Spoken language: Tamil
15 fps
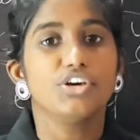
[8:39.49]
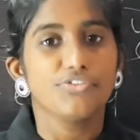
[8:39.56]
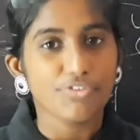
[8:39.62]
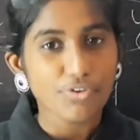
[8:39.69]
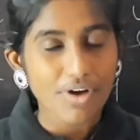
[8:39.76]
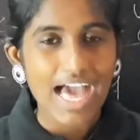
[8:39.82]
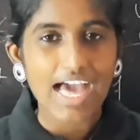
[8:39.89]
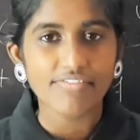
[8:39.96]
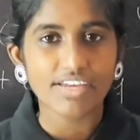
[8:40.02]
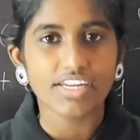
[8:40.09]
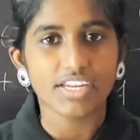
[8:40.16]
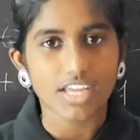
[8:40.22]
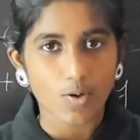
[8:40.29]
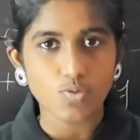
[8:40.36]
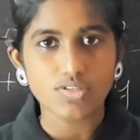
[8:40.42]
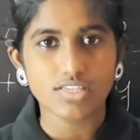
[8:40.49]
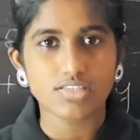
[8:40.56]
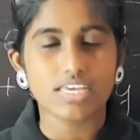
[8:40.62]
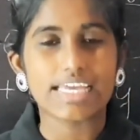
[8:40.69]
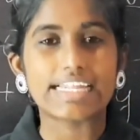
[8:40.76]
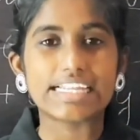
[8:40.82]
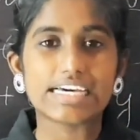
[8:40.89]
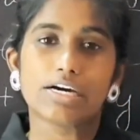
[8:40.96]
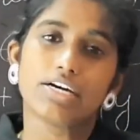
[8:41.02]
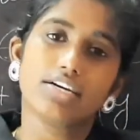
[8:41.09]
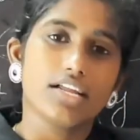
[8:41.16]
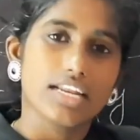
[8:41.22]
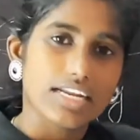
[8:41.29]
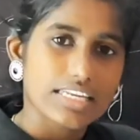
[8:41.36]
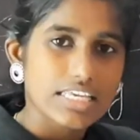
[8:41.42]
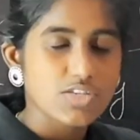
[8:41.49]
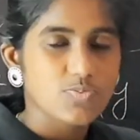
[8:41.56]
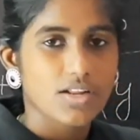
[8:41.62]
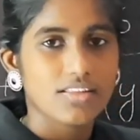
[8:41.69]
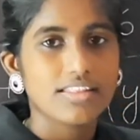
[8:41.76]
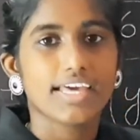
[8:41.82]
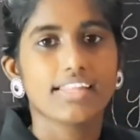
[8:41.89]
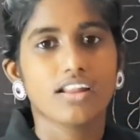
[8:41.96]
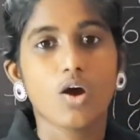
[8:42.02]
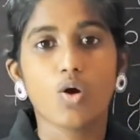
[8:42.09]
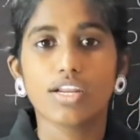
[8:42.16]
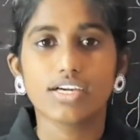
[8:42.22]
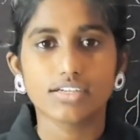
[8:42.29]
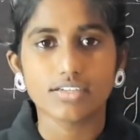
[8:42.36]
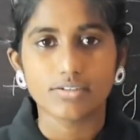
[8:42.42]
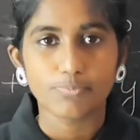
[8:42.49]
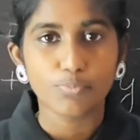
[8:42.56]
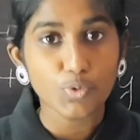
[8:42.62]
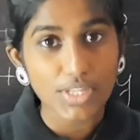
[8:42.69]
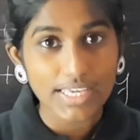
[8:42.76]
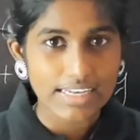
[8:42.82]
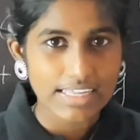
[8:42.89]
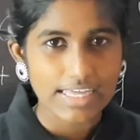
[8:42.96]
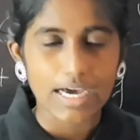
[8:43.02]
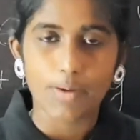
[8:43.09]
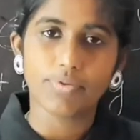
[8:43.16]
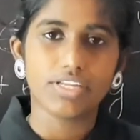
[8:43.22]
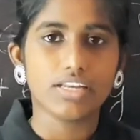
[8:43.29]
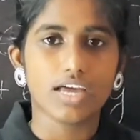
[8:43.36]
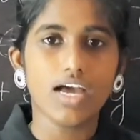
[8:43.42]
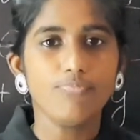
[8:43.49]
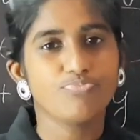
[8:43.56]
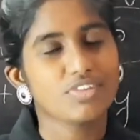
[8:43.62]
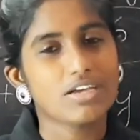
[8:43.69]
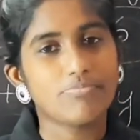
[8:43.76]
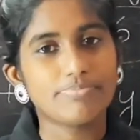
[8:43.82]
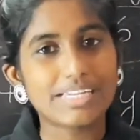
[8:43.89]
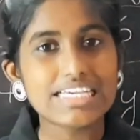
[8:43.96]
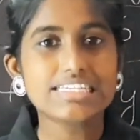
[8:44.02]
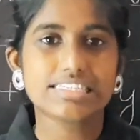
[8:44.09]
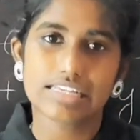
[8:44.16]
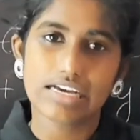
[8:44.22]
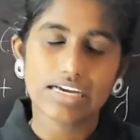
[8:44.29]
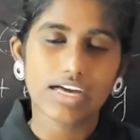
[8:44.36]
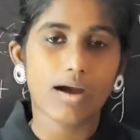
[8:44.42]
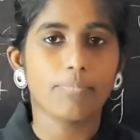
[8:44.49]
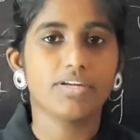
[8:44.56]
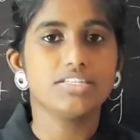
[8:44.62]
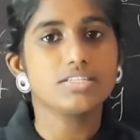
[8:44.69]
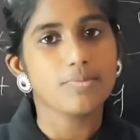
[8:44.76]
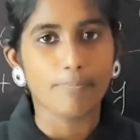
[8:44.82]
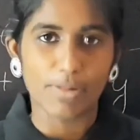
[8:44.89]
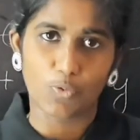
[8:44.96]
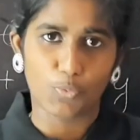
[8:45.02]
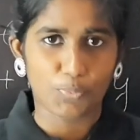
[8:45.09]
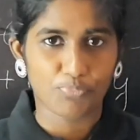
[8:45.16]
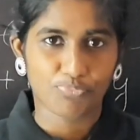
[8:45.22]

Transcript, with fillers: இஃப் யூ ஹாவ் எனி டவுட்ஸ் இல்லை நான் டீச் பண்ணதில் எதுனா உங்களுக்கு புரியலை அப்படின்னா ப்ளீஸ் கமெண்ட் பிலோ